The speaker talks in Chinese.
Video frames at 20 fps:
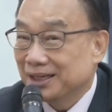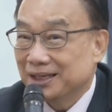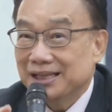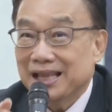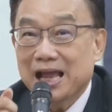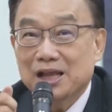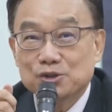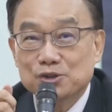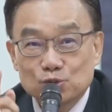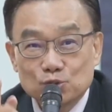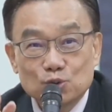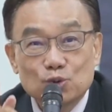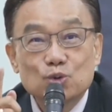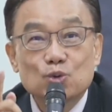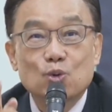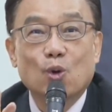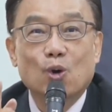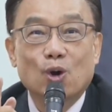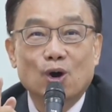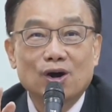那如
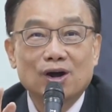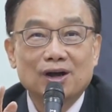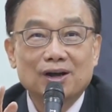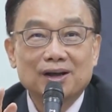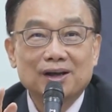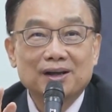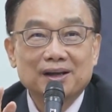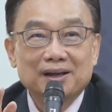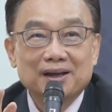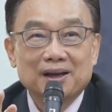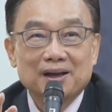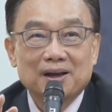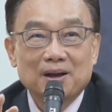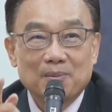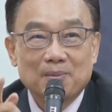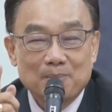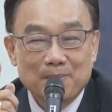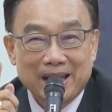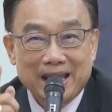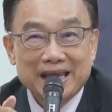果
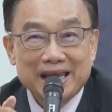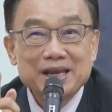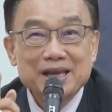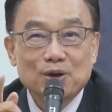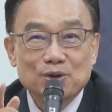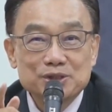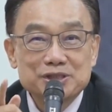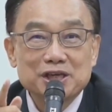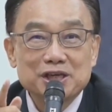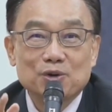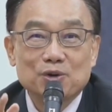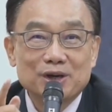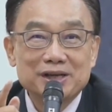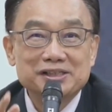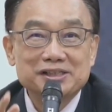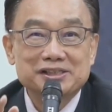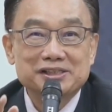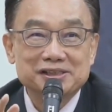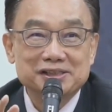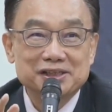没有这回
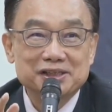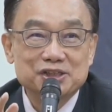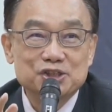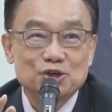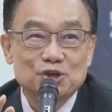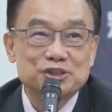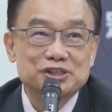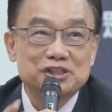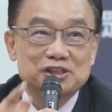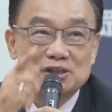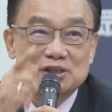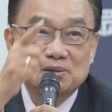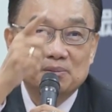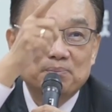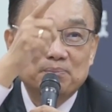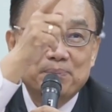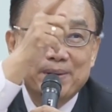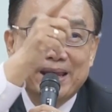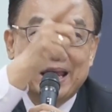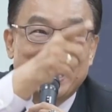事，就是
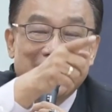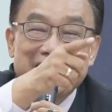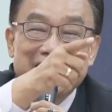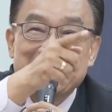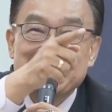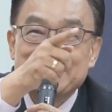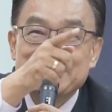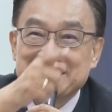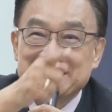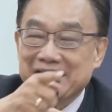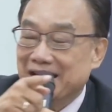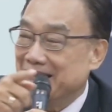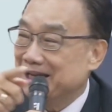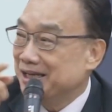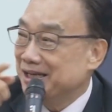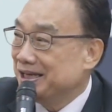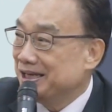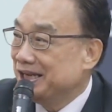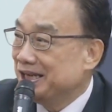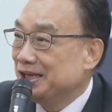北检
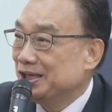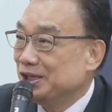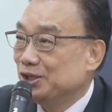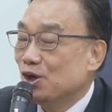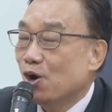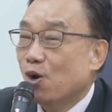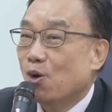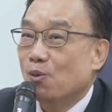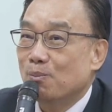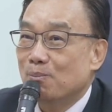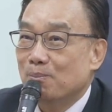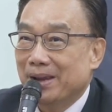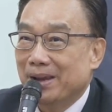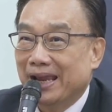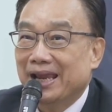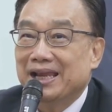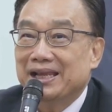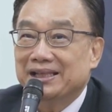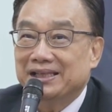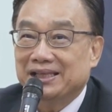利用
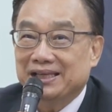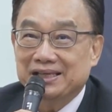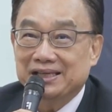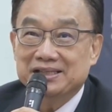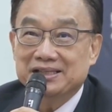媒体。